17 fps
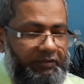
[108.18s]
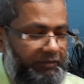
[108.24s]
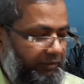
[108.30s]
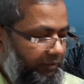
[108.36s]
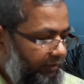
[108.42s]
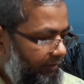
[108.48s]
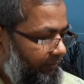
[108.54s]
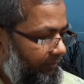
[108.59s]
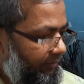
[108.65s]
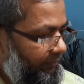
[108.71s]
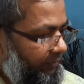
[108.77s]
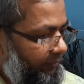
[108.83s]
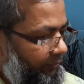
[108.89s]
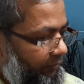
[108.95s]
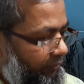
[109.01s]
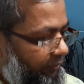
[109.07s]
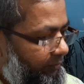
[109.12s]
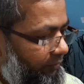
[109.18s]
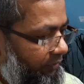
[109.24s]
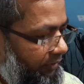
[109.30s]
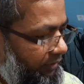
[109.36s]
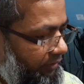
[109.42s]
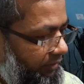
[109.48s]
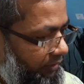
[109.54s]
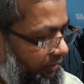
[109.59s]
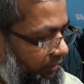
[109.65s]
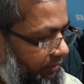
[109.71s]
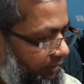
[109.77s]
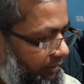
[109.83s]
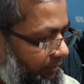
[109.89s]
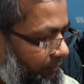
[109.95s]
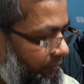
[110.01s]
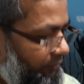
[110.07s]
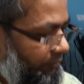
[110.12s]
देखिए अभी हमने ब्लोअर मोटर लगा
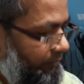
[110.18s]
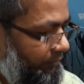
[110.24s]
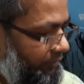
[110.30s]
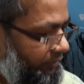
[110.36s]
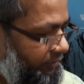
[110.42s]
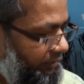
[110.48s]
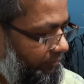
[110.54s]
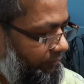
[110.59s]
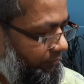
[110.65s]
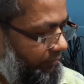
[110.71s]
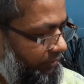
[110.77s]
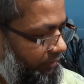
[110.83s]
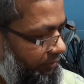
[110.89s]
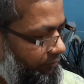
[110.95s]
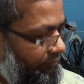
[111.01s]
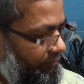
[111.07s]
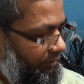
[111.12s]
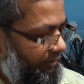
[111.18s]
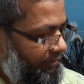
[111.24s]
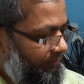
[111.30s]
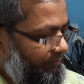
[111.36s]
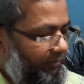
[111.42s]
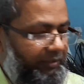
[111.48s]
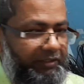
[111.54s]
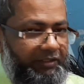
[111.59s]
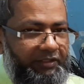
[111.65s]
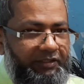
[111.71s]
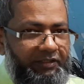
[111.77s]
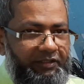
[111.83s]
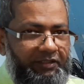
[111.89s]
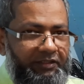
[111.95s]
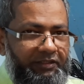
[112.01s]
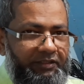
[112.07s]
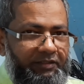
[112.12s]
दिया ब्लोअर मोटर चालू हो गई कोई लाइट ब्लिंक नहीं
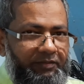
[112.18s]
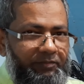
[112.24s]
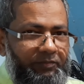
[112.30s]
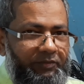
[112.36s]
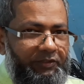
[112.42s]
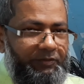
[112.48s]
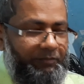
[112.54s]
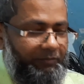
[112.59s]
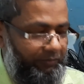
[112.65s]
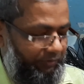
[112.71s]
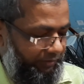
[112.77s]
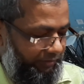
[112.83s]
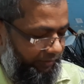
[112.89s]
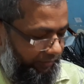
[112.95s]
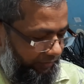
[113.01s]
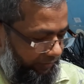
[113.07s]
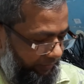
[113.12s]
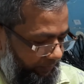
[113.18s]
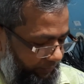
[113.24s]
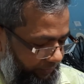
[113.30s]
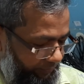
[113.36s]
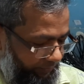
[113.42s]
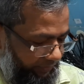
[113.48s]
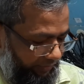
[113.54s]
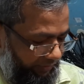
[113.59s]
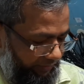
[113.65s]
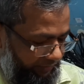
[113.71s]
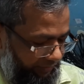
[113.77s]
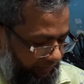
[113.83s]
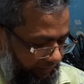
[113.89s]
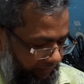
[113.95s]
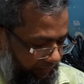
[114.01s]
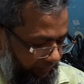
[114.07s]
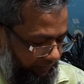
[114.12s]
कर रही है मतलब कोई एरर नहीं है फिर भी एरर
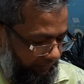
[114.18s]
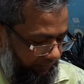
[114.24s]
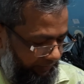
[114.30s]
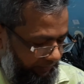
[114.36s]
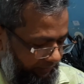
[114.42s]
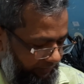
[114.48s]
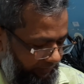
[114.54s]
चेक करते हैं